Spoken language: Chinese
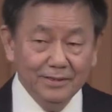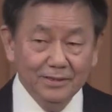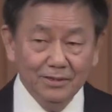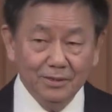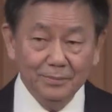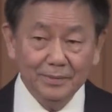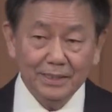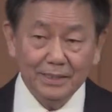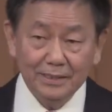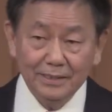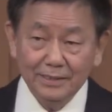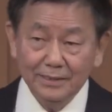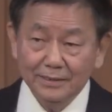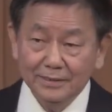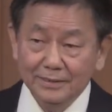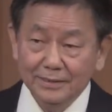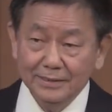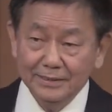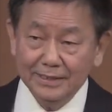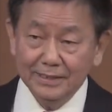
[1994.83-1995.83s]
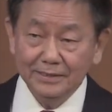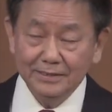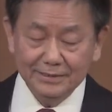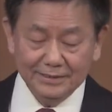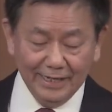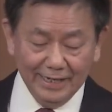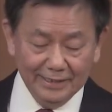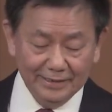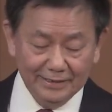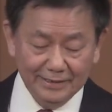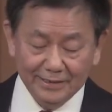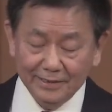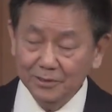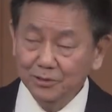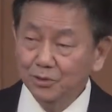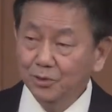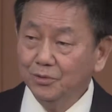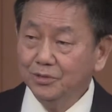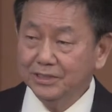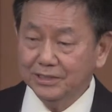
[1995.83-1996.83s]
我们可能年纪大一点
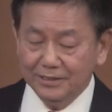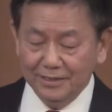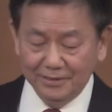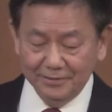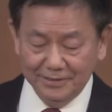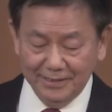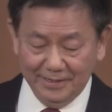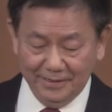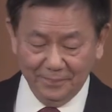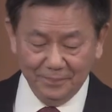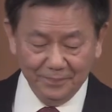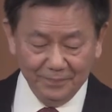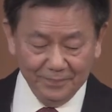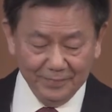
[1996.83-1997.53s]
都知道他。